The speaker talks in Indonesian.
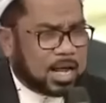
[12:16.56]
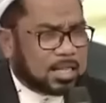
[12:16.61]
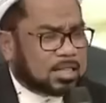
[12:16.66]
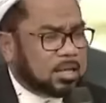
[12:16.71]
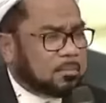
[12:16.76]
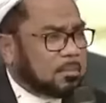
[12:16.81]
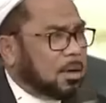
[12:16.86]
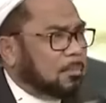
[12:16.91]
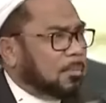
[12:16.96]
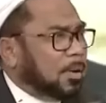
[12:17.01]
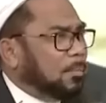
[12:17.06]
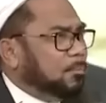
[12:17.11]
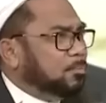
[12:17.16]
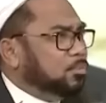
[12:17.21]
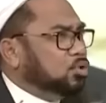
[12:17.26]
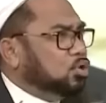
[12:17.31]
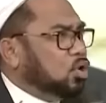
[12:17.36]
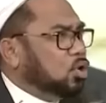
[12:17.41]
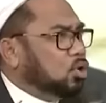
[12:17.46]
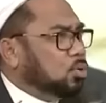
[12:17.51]
nanti
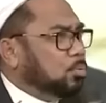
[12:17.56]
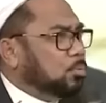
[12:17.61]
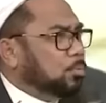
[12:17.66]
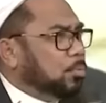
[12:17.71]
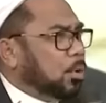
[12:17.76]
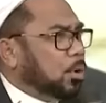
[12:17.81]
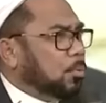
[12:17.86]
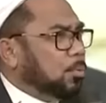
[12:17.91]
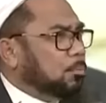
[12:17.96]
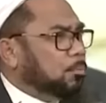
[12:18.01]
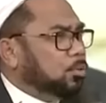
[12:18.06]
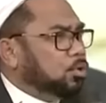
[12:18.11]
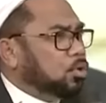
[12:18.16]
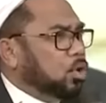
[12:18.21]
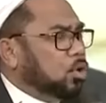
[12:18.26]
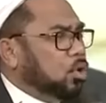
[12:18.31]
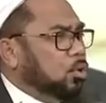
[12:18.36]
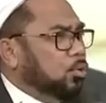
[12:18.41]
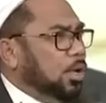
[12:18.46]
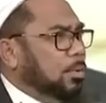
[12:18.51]
Bapak Jok Pak
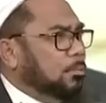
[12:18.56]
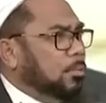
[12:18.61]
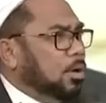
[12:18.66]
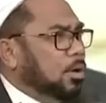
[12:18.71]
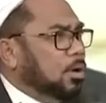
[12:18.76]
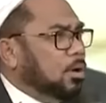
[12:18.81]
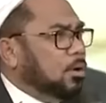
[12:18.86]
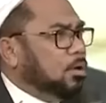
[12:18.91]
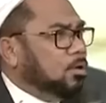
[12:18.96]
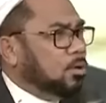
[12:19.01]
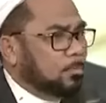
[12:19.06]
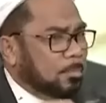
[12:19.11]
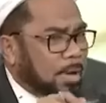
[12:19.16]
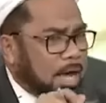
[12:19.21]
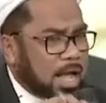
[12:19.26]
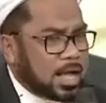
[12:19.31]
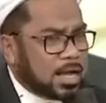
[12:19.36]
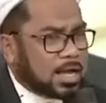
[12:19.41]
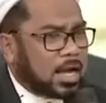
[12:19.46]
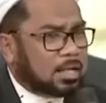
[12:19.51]
Jokowi
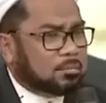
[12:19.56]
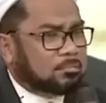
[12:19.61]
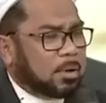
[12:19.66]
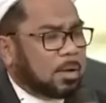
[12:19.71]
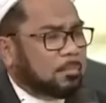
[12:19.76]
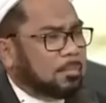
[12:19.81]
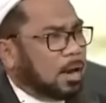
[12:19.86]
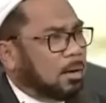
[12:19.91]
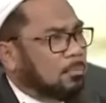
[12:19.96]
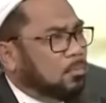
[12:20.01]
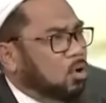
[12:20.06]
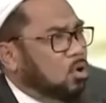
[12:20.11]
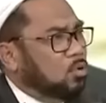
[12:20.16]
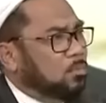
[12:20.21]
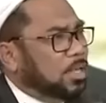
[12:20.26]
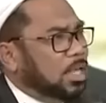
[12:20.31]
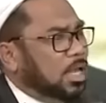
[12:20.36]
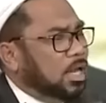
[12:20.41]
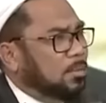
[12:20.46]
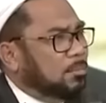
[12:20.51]
mengangkat Pak
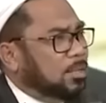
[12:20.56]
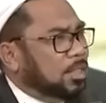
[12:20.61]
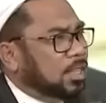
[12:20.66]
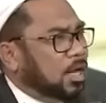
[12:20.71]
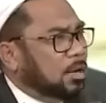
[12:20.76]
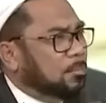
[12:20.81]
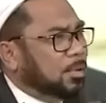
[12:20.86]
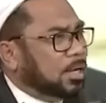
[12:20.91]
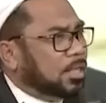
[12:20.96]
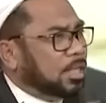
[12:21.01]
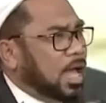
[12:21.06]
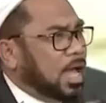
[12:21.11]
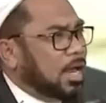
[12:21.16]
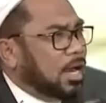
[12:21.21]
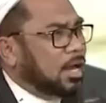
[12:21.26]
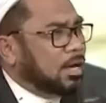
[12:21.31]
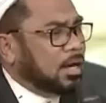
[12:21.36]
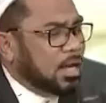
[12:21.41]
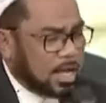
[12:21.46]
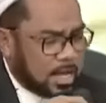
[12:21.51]
Prabowo menjadi Menteri
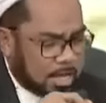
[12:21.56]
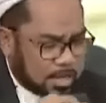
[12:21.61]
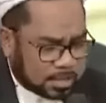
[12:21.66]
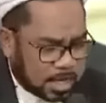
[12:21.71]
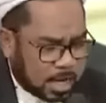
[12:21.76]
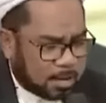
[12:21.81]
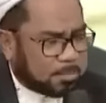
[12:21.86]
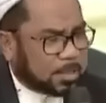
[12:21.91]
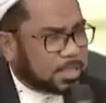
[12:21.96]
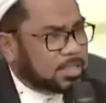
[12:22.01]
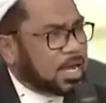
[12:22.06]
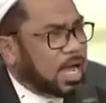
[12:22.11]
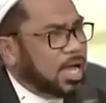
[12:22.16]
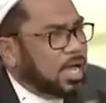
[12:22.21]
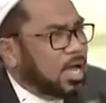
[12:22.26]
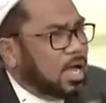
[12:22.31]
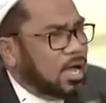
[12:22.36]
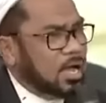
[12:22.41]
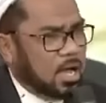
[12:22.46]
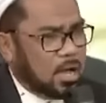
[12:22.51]
Pertahanan, saya
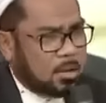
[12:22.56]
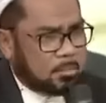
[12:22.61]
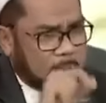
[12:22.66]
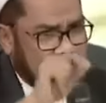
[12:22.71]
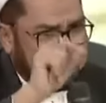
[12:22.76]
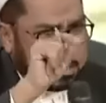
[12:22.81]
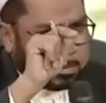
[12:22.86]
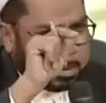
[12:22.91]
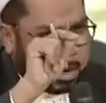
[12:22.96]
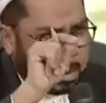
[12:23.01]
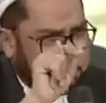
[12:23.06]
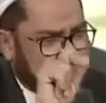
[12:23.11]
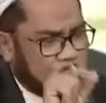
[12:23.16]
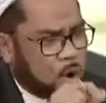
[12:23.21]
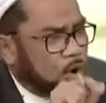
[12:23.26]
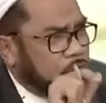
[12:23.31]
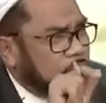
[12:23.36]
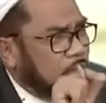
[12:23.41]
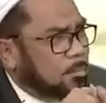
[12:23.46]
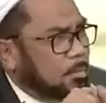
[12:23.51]
percaya Pak
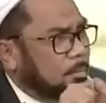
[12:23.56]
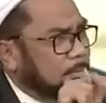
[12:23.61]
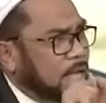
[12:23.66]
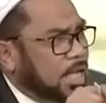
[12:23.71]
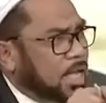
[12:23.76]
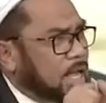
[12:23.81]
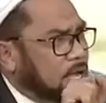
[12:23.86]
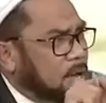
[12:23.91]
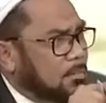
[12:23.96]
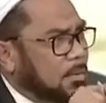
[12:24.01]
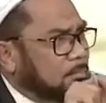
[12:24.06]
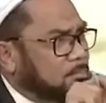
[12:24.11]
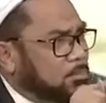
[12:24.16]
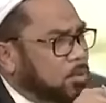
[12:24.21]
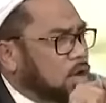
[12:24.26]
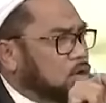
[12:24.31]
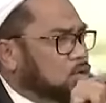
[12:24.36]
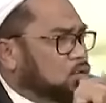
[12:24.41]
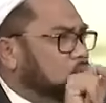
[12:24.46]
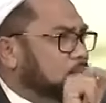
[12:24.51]
Prabowo yang memiliki
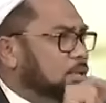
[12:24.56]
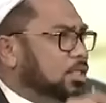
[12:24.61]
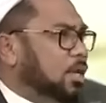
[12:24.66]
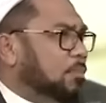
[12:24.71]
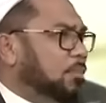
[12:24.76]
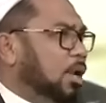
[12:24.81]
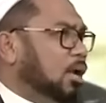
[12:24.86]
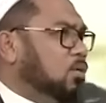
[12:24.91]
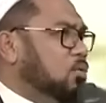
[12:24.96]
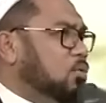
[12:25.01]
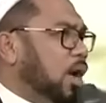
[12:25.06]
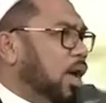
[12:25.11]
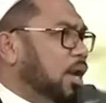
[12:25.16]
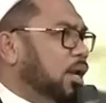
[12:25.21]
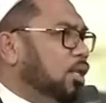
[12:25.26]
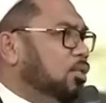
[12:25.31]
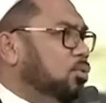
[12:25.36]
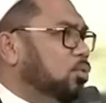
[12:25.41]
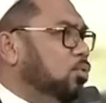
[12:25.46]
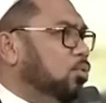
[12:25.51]
kemampuan untuk bisa melakukan
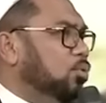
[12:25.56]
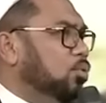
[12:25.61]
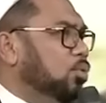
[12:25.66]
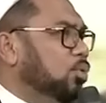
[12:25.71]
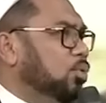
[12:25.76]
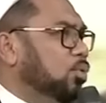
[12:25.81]
itu.